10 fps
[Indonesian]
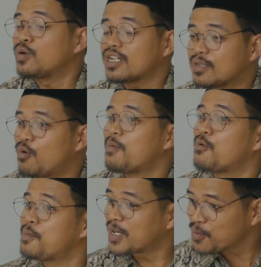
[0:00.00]
gua udah ketemu sama
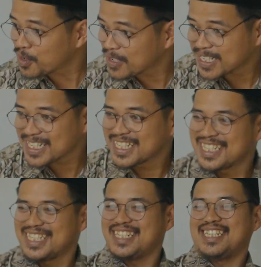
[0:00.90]
gubernur.
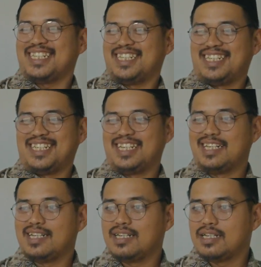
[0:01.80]

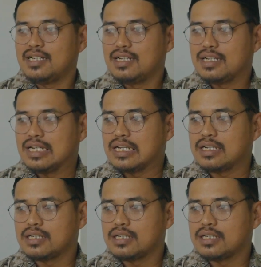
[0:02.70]
Gubernur mana, Pak?